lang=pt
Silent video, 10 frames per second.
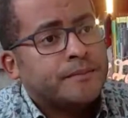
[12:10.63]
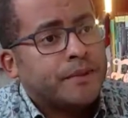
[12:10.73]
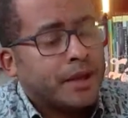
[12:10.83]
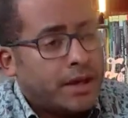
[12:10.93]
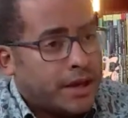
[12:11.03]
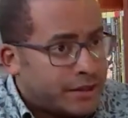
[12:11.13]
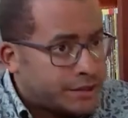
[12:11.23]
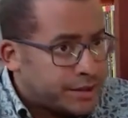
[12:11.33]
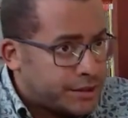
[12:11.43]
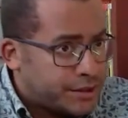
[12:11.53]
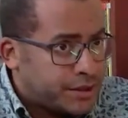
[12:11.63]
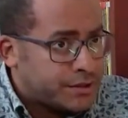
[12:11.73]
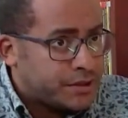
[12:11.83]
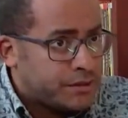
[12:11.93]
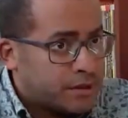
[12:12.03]
Esta é a
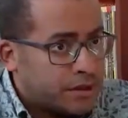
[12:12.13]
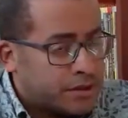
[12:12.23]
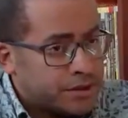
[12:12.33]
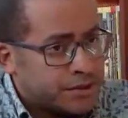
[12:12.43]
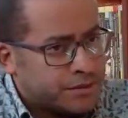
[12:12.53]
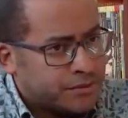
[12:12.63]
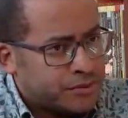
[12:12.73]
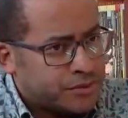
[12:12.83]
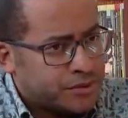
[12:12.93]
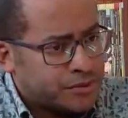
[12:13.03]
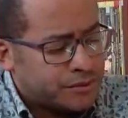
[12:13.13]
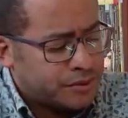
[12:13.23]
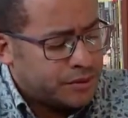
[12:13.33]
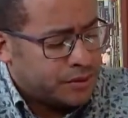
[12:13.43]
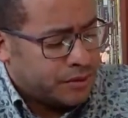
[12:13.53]
geração daqueles que te buscam,
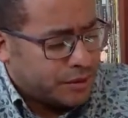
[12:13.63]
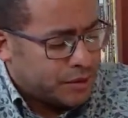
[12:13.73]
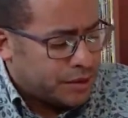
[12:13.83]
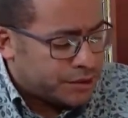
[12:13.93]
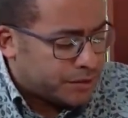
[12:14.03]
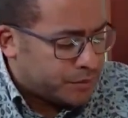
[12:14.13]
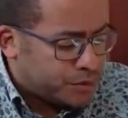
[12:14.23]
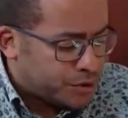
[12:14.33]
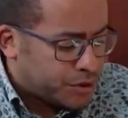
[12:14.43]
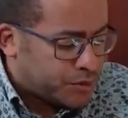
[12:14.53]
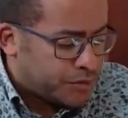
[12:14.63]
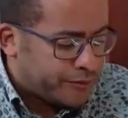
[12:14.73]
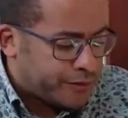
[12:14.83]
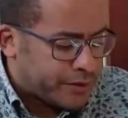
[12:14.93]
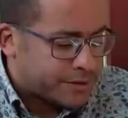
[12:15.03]
daqueles que buscam a tua
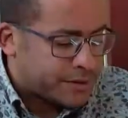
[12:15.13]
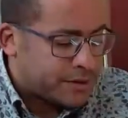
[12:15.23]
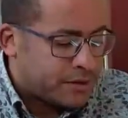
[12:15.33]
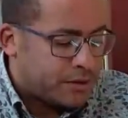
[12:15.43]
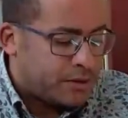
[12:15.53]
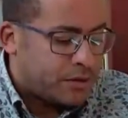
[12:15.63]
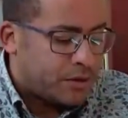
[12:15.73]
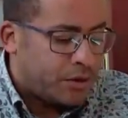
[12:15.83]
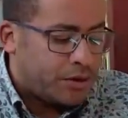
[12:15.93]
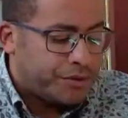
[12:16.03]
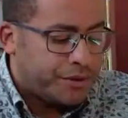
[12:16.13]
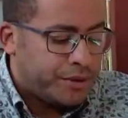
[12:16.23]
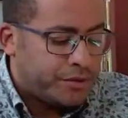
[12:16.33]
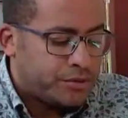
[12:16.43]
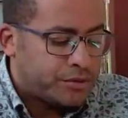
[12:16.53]
face, ó
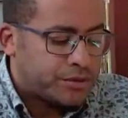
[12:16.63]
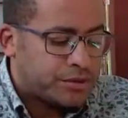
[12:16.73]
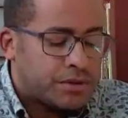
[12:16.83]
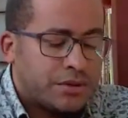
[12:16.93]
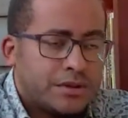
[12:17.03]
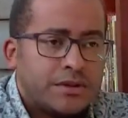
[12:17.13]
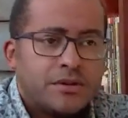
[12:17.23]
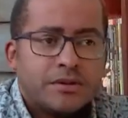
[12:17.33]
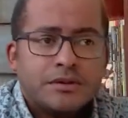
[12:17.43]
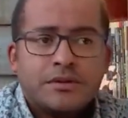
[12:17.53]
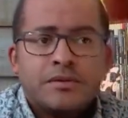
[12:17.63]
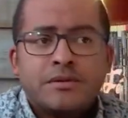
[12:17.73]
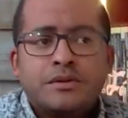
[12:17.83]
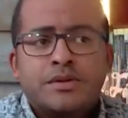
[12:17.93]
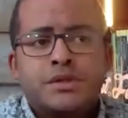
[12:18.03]
Deus
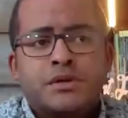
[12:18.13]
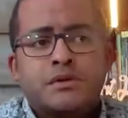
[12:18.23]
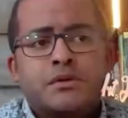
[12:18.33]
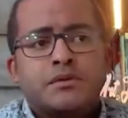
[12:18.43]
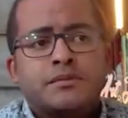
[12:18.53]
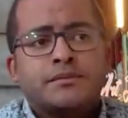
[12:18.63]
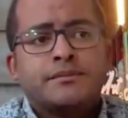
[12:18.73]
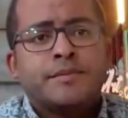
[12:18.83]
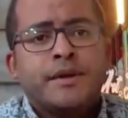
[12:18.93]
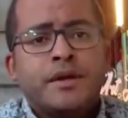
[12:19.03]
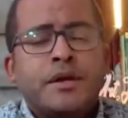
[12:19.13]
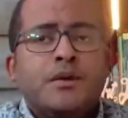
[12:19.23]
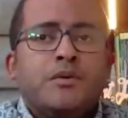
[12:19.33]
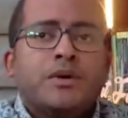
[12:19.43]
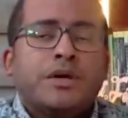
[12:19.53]
de Jacó.
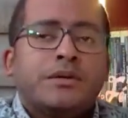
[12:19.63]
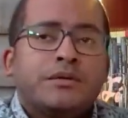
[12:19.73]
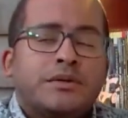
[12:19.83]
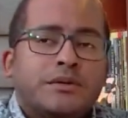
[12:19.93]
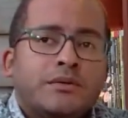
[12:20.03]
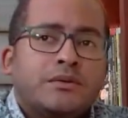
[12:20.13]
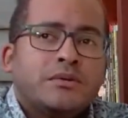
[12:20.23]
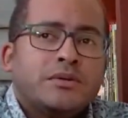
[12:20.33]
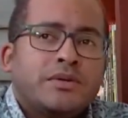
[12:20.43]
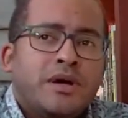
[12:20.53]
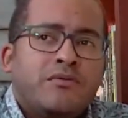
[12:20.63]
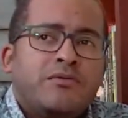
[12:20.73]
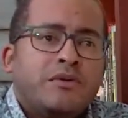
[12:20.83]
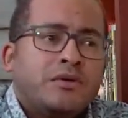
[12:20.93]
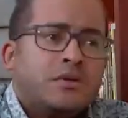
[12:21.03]
O que é que
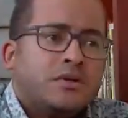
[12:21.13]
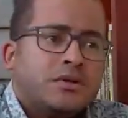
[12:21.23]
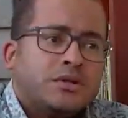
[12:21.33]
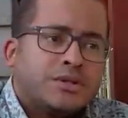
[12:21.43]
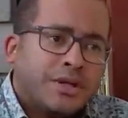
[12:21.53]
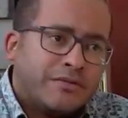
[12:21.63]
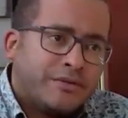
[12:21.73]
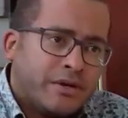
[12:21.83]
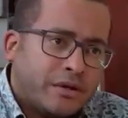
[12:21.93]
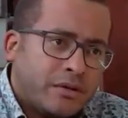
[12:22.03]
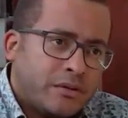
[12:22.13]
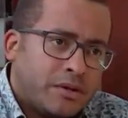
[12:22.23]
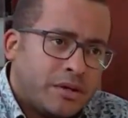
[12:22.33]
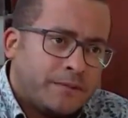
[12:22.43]
Davi estava a olhar?